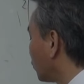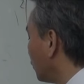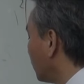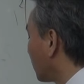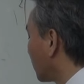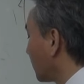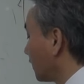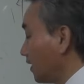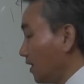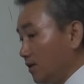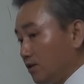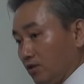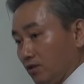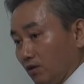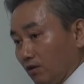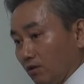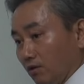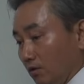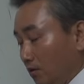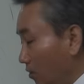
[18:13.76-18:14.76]
수 이렇게 돼
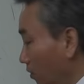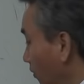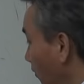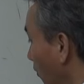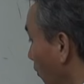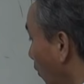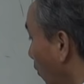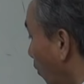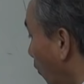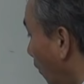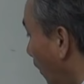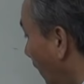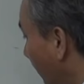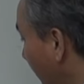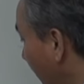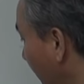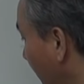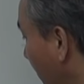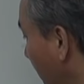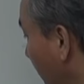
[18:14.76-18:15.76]
있죠? 화의